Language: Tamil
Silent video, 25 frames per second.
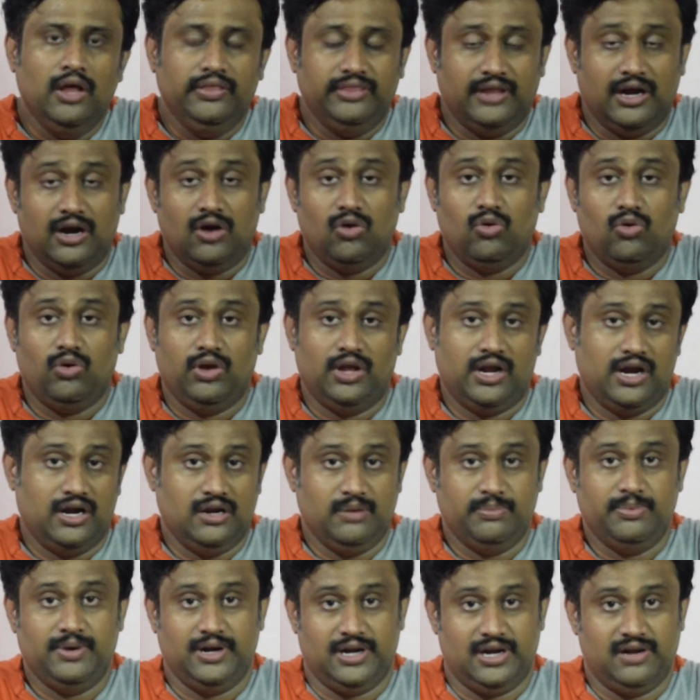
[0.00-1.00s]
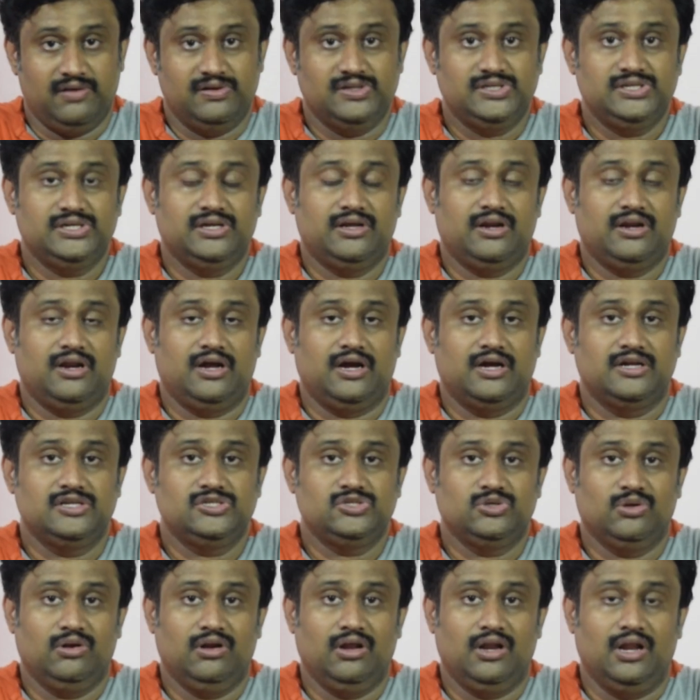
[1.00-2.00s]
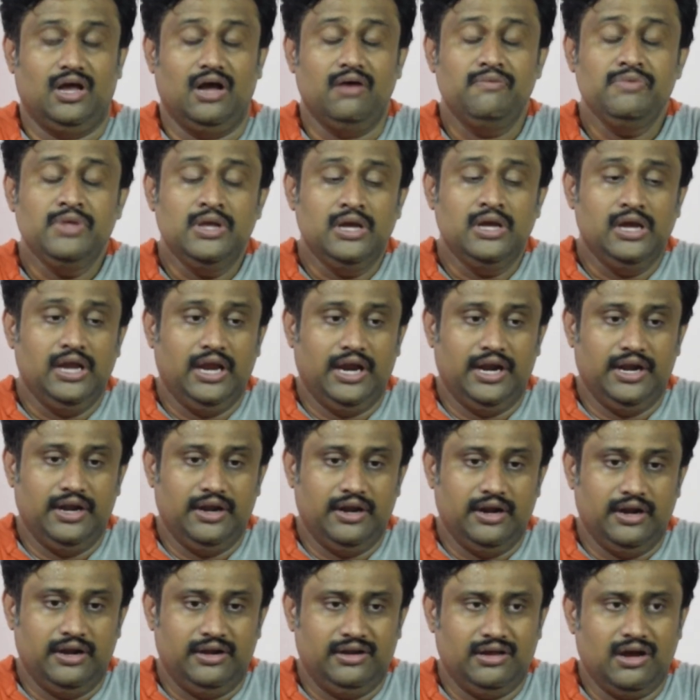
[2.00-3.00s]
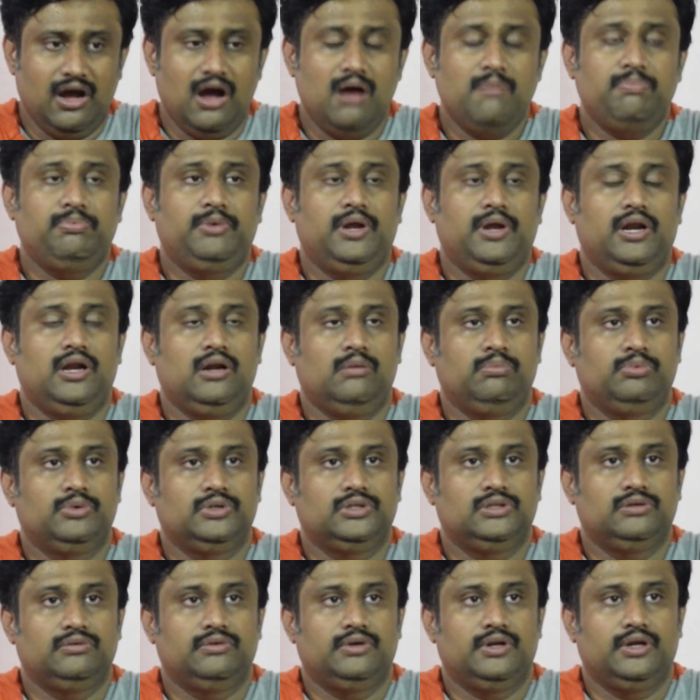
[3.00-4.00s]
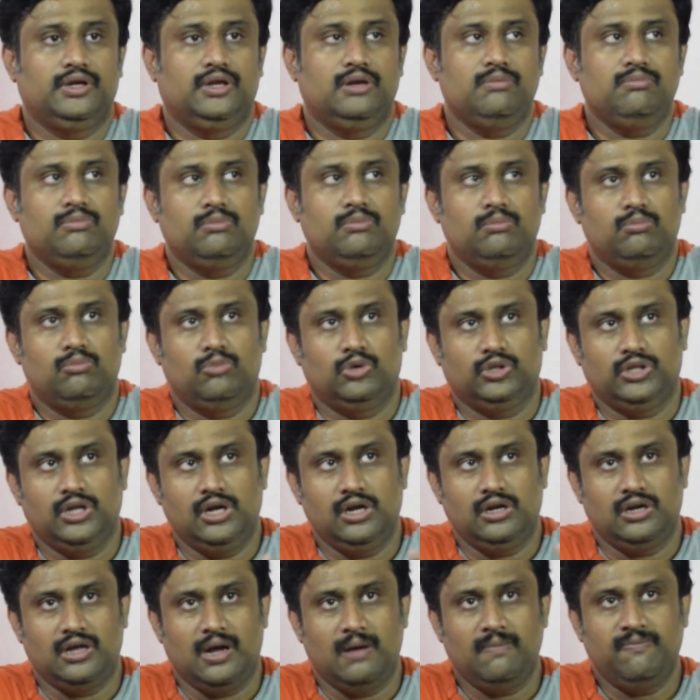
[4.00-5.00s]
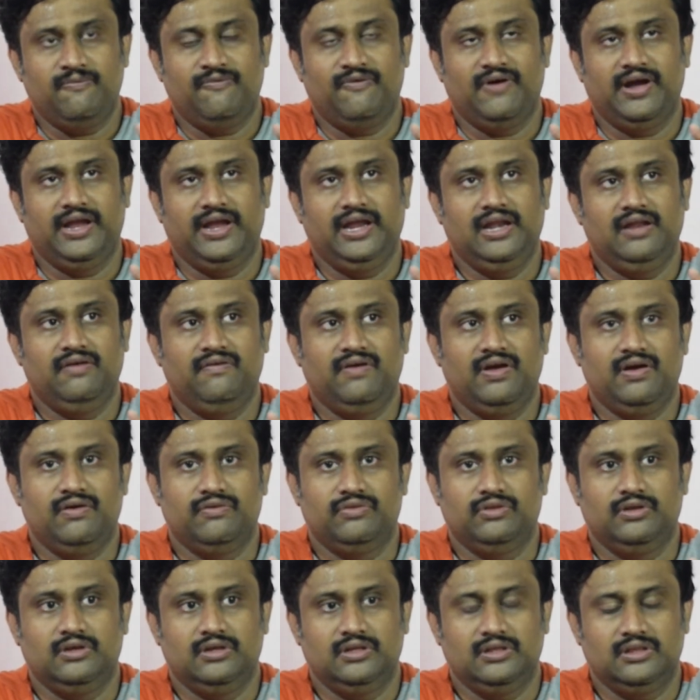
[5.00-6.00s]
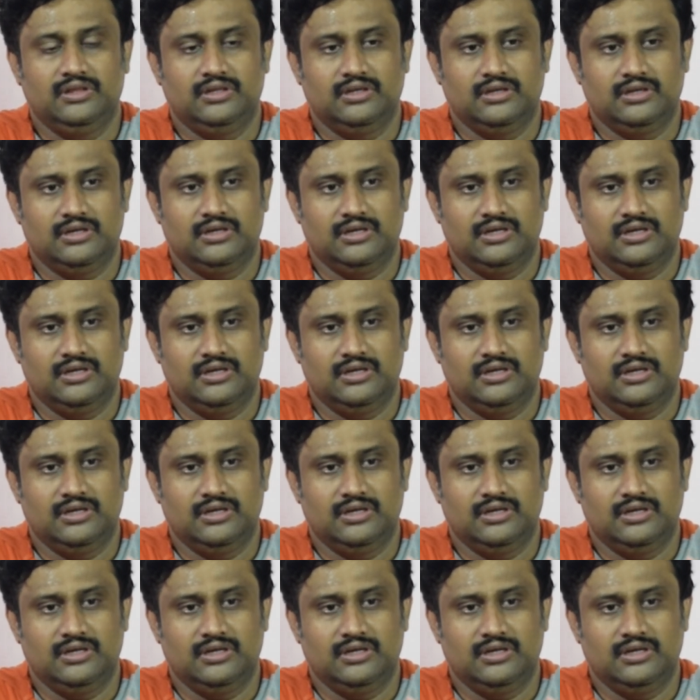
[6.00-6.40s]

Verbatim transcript: தங்களுடைய கட்டுப்பாட்டில் வச்சிருக்கிறாங்கன்னு சொல்லலாம் அண்ட் டாப் டென்னை பொறுத்த வரைக்கும் முதல் டாப் ஃபைவ்லேயே வந்து இந்த